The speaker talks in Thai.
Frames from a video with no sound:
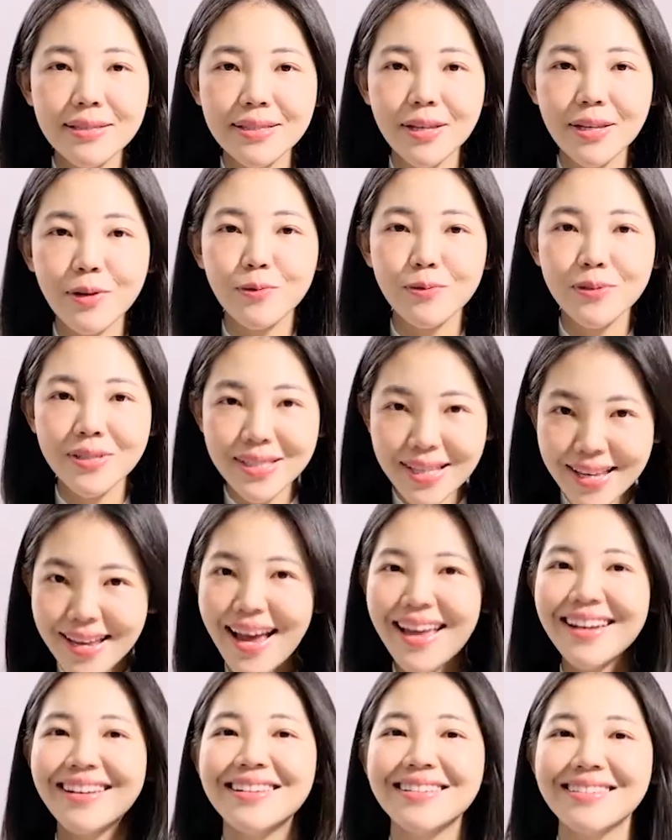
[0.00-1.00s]
สิวเซี
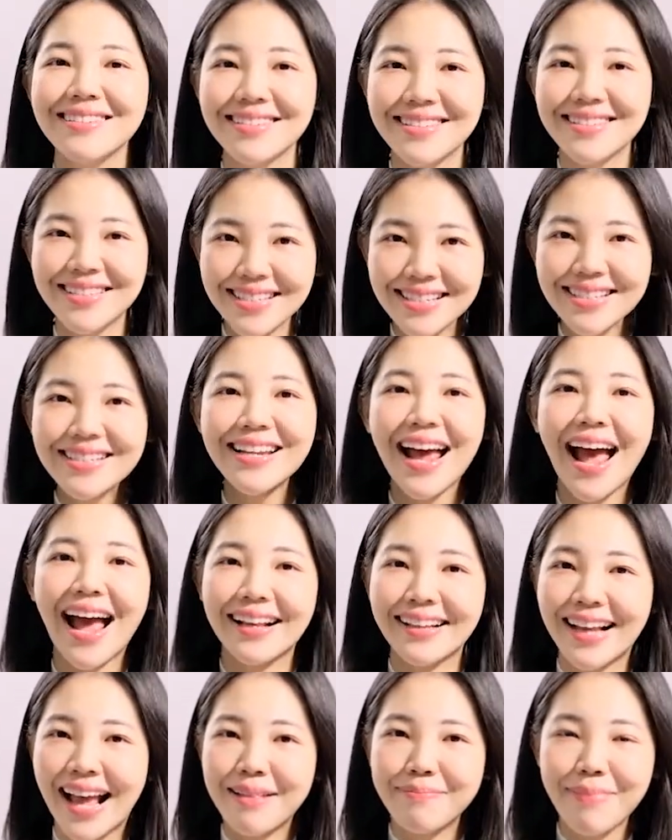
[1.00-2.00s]
ยน หรือชื่อทา
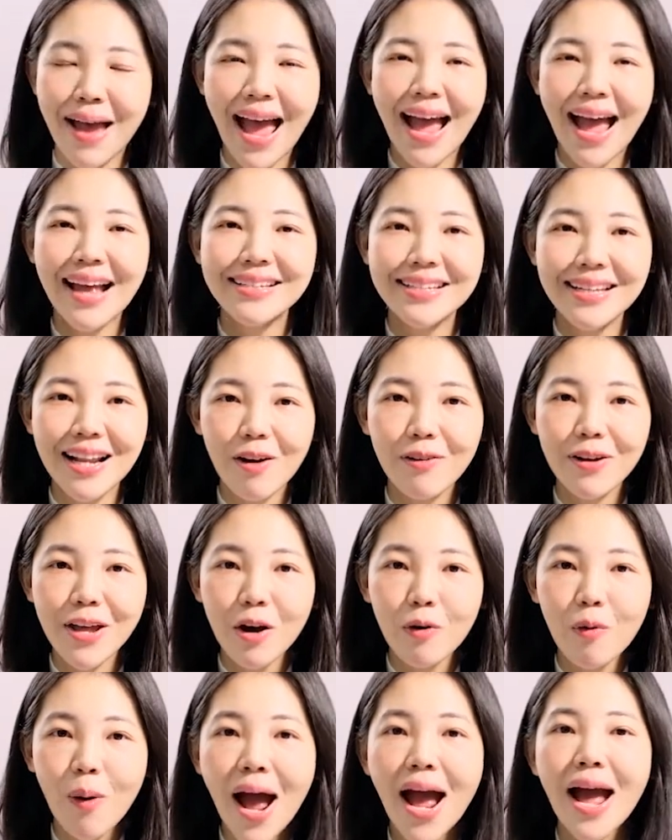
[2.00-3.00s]
งการแพทย์ที่เราเรี
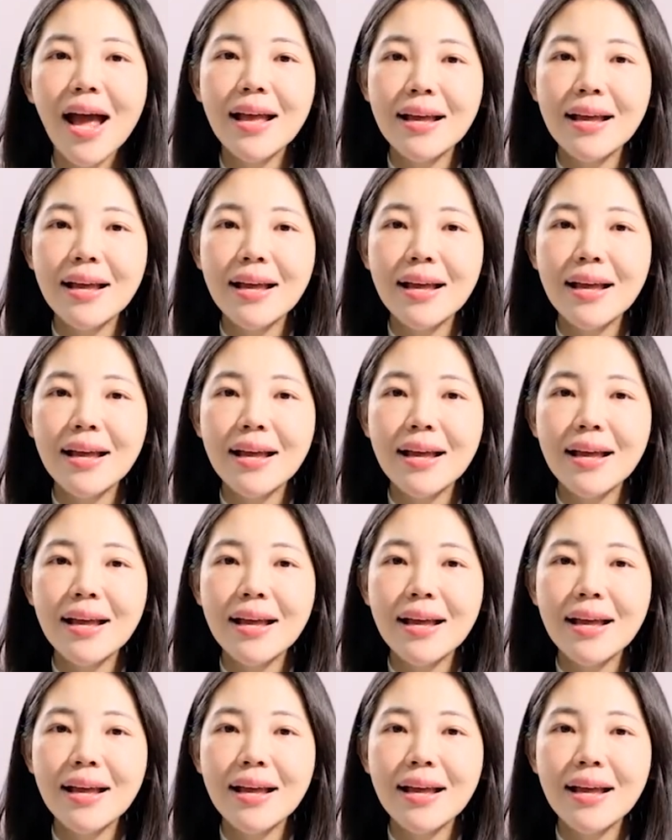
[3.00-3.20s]
ยกว่า